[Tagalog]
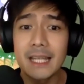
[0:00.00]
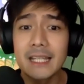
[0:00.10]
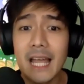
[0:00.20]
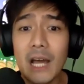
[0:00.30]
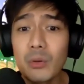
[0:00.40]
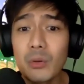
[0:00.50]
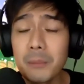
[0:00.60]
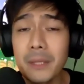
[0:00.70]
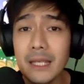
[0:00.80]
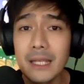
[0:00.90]
And I will
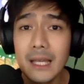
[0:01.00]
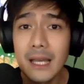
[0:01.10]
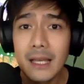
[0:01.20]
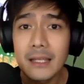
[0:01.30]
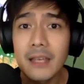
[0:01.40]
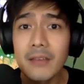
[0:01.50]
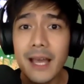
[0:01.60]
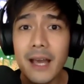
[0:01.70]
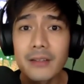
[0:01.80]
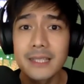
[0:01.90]
be
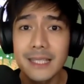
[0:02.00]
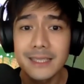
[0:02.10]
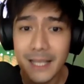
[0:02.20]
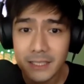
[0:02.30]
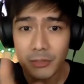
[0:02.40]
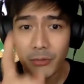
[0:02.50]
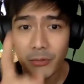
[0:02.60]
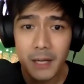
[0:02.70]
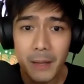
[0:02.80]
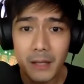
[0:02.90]
giving out the details
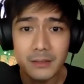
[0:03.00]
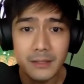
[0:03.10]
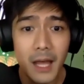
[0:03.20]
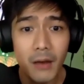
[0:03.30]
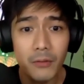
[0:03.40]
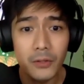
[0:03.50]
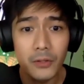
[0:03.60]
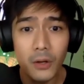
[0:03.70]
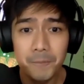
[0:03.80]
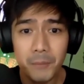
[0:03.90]
right about now,
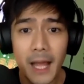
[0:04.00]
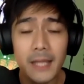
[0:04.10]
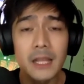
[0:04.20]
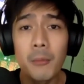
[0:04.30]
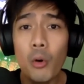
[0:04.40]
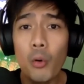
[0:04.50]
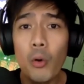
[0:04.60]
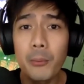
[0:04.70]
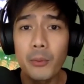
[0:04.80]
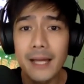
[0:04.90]
no? Lahat ng
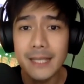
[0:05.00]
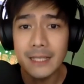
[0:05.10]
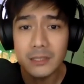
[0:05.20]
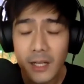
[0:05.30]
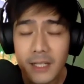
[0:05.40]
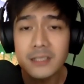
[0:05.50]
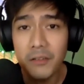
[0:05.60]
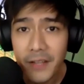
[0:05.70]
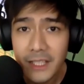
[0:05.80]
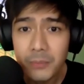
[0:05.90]
makukuha po nating stars sa
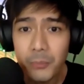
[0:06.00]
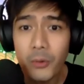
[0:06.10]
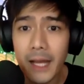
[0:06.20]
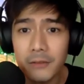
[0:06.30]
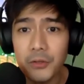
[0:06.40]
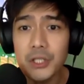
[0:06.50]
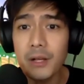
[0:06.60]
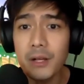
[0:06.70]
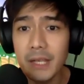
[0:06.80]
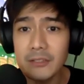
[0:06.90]
Facebook at
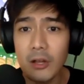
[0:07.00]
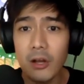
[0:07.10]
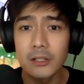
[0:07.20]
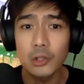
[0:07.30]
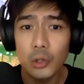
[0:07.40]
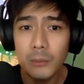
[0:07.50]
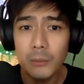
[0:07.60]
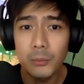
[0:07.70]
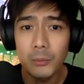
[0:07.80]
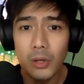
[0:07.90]
virtual gifts on
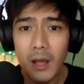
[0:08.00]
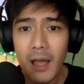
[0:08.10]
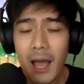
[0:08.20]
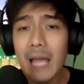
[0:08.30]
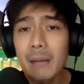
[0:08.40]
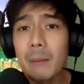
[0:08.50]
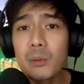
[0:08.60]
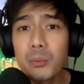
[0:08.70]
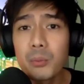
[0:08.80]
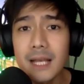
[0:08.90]
Kumu ay
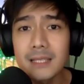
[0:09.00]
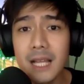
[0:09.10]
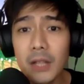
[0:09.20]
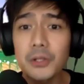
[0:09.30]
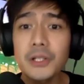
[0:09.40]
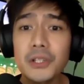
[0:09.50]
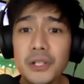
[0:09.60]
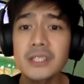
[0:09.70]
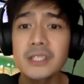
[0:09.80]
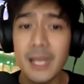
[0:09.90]
mapupunta sa
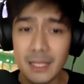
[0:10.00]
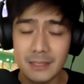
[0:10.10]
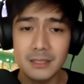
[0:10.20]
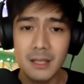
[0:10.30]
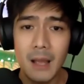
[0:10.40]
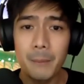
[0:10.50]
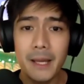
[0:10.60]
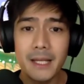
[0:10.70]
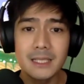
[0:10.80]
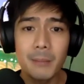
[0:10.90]
learner's kits
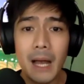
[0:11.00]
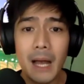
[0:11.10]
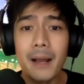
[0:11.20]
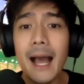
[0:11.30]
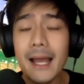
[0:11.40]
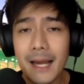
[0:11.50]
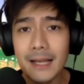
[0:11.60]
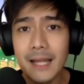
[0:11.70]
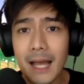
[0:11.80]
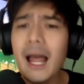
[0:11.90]
para sa mga
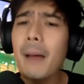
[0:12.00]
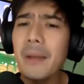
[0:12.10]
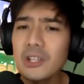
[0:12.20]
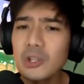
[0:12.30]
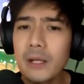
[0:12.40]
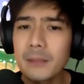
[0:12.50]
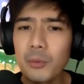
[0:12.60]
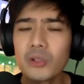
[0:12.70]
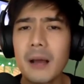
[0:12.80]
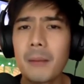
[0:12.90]
mag-aaral na naapektuhan
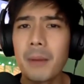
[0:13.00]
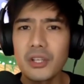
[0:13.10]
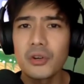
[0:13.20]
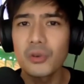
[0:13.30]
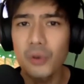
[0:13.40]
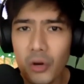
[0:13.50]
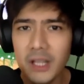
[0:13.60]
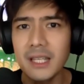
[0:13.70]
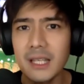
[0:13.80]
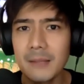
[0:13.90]
po ng bagyong
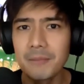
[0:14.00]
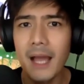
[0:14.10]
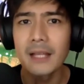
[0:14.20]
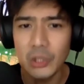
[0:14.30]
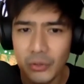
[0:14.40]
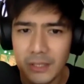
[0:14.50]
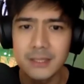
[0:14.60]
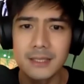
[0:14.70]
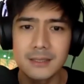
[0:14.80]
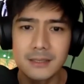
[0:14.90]
Rolly at
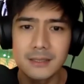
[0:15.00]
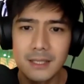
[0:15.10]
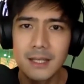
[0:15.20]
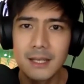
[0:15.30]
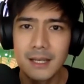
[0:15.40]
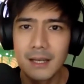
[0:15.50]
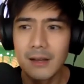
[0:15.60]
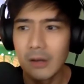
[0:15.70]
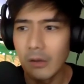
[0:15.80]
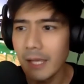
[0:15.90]
Ulysses.
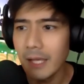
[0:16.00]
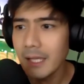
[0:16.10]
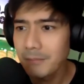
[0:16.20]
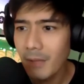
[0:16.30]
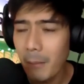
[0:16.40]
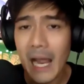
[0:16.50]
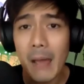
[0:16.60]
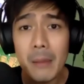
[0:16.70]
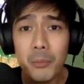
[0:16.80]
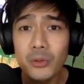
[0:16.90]
Okay?
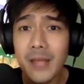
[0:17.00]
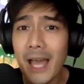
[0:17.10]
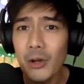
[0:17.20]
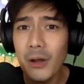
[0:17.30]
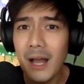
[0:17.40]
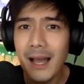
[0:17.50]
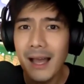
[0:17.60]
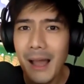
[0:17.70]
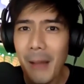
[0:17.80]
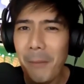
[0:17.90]
Marami po tayong uh,
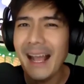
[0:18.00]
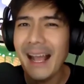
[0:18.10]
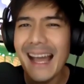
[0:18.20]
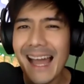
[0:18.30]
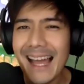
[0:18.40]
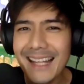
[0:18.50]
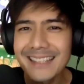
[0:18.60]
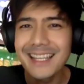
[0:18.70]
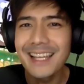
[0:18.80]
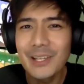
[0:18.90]

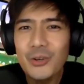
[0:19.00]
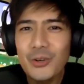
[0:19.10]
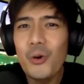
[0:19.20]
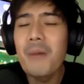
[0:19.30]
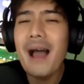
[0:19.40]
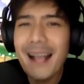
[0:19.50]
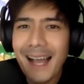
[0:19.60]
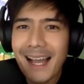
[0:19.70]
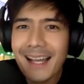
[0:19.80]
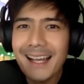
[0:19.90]
pag-aaralan ngayong
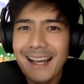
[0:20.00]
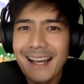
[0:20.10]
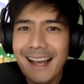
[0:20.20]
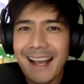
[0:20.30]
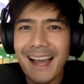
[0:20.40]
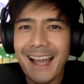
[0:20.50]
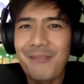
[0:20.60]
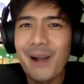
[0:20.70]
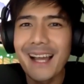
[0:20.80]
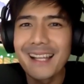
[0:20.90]
umaga. Kaya
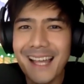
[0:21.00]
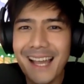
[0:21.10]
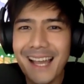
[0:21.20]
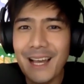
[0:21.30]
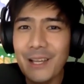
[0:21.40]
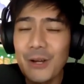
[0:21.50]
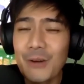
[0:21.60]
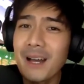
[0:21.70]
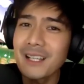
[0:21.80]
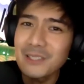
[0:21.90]
maghanda na kayo
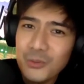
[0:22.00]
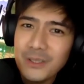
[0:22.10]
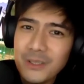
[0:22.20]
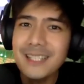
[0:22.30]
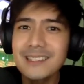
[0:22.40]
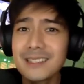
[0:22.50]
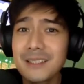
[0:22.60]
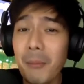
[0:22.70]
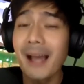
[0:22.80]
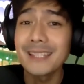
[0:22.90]
mga students,
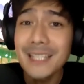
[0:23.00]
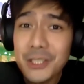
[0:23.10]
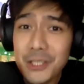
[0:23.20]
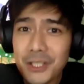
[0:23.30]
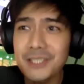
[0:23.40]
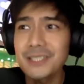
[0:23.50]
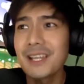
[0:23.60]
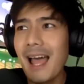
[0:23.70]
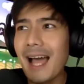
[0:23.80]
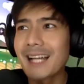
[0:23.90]
mga teachers,
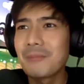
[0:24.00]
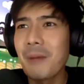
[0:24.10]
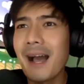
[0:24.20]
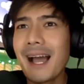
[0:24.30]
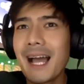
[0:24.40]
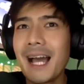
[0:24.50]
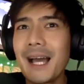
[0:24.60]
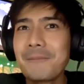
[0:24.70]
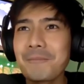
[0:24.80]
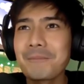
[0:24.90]
at mga
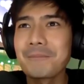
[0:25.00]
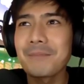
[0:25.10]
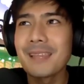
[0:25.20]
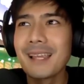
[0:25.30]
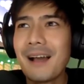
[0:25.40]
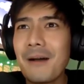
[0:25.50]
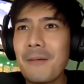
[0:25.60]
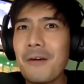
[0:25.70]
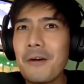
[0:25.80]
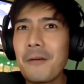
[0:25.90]

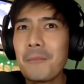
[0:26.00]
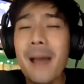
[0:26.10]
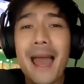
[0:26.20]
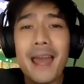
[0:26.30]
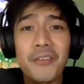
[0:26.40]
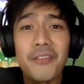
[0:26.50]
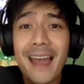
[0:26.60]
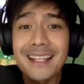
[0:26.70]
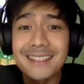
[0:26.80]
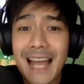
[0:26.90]
math
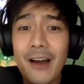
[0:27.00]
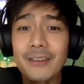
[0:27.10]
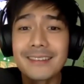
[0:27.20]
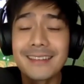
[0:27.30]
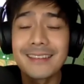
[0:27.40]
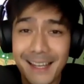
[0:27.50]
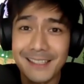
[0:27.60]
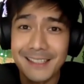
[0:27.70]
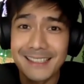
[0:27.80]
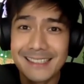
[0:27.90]
fans out there.